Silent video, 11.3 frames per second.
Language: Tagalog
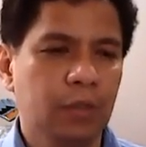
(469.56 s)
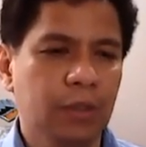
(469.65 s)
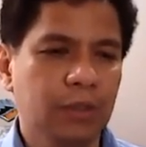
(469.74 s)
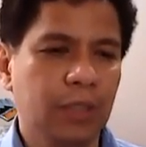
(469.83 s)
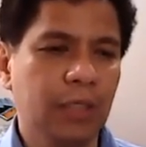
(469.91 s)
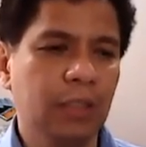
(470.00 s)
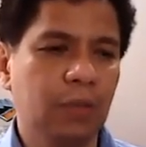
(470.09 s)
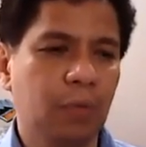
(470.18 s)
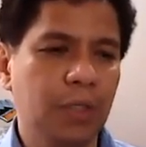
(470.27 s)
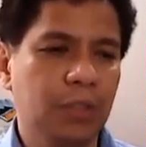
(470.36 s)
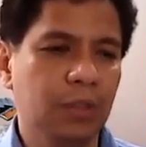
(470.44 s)
so the second
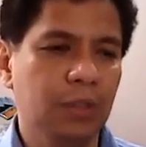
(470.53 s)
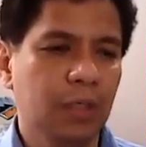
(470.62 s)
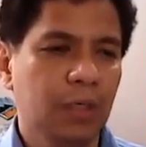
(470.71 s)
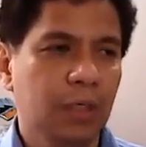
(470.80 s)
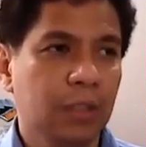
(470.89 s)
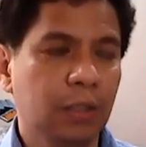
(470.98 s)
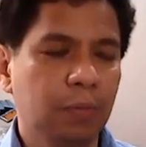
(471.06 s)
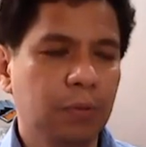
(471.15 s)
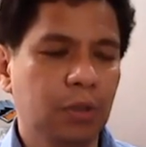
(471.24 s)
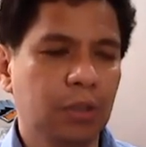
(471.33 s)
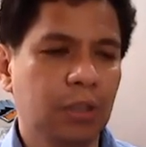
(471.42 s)
equation
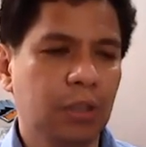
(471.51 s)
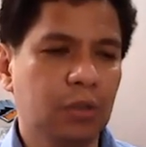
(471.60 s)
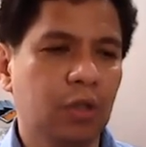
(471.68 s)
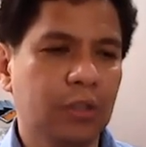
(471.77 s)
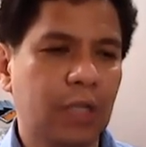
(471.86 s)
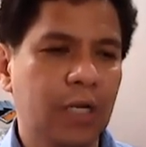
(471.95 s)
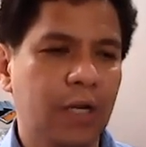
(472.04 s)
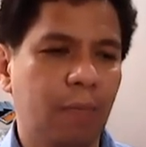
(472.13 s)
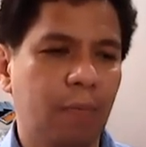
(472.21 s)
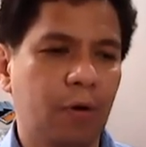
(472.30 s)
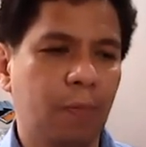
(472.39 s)
gives you the total
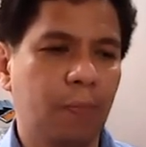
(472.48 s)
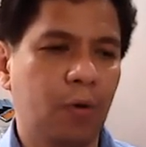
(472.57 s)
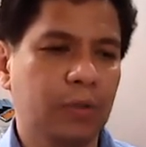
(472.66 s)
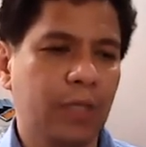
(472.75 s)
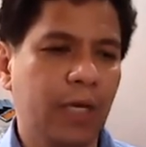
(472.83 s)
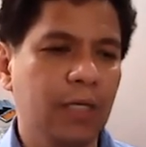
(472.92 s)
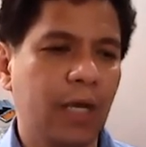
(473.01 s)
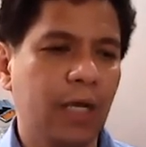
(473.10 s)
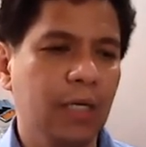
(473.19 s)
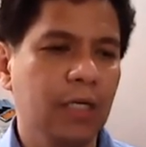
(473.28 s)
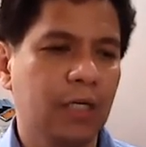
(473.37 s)
number of moles. And
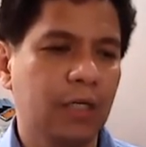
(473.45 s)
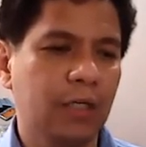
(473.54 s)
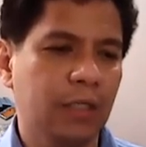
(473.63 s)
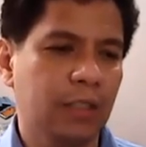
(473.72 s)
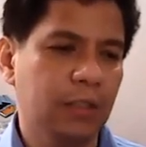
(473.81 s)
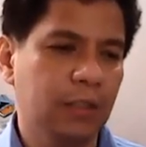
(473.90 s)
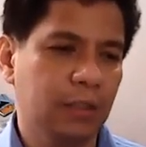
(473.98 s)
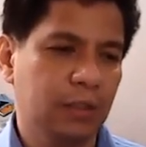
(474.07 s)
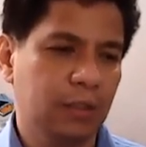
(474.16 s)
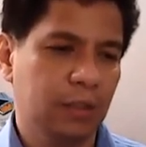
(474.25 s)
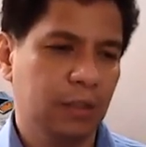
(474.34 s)
and here
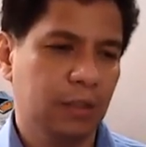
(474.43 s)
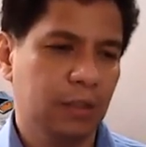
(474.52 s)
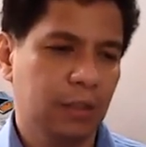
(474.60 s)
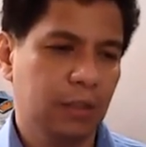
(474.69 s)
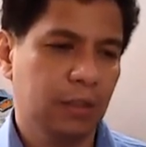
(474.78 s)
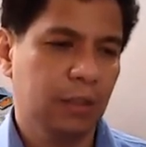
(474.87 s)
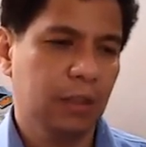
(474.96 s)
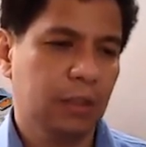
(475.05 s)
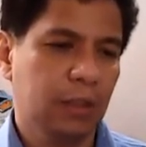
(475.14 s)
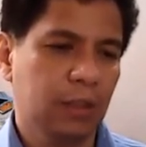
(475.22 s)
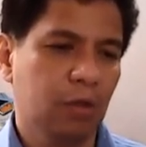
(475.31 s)
is
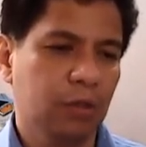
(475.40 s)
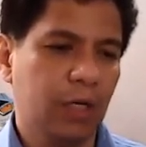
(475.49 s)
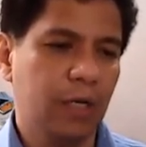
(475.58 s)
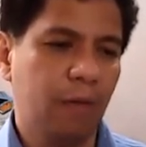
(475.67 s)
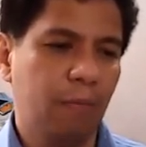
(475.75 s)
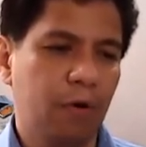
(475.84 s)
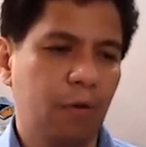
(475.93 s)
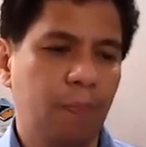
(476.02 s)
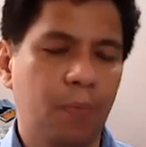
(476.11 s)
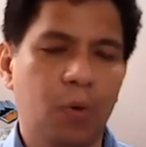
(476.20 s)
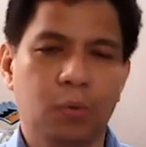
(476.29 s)
the total number of
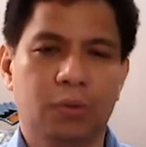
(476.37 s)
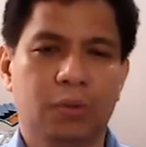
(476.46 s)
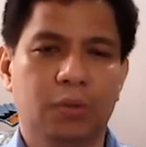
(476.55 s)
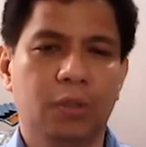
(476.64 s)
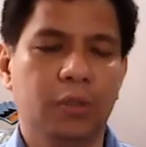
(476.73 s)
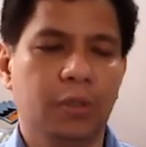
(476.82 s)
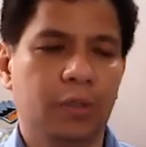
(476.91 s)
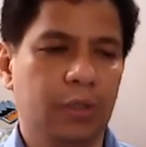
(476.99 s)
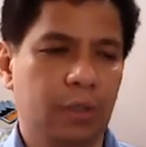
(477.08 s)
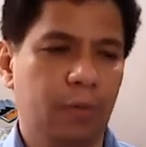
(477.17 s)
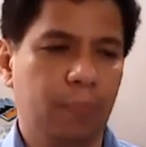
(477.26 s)
moles, no?
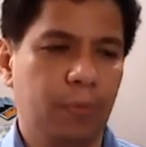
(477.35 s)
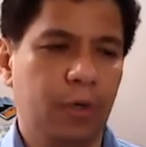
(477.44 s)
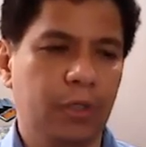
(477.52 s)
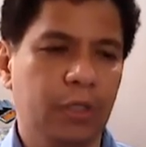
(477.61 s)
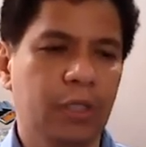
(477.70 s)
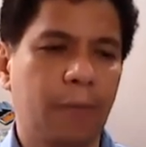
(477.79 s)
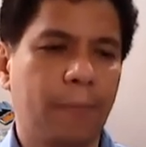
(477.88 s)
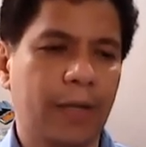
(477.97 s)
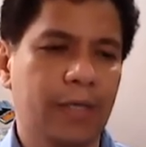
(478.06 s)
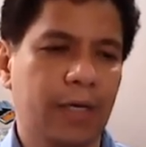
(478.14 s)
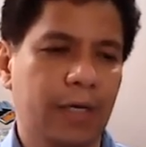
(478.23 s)
In the
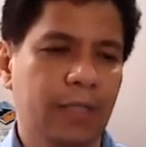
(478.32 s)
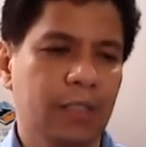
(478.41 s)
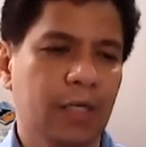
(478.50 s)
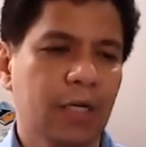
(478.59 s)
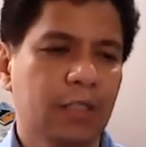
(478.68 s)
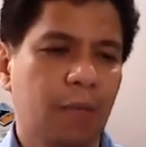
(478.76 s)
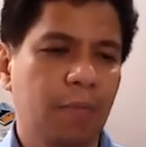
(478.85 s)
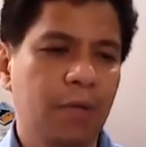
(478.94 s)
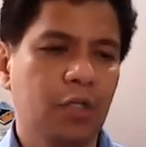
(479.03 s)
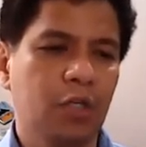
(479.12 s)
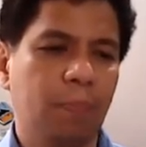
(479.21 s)
product and
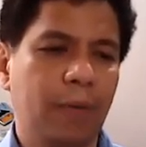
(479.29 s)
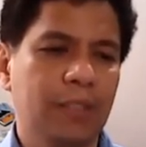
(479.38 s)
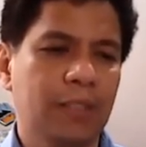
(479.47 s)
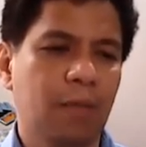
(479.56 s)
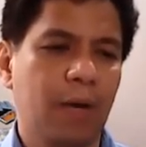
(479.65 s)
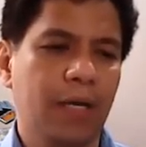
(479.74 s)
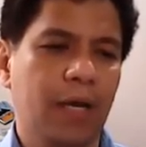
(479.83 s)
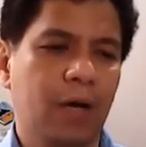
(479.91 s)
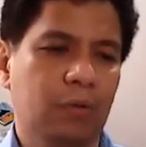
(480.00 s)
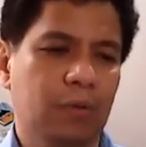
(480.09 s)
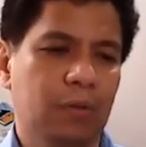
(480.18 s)
summation of n sub i
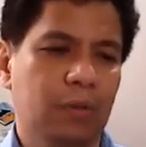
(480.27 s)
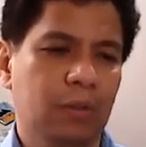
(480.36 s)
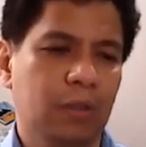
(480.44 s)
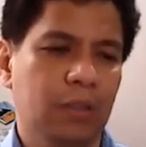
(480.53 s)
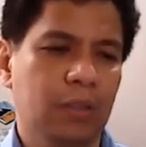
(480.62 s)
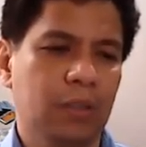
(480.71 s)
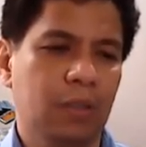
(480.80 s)
out. So you can see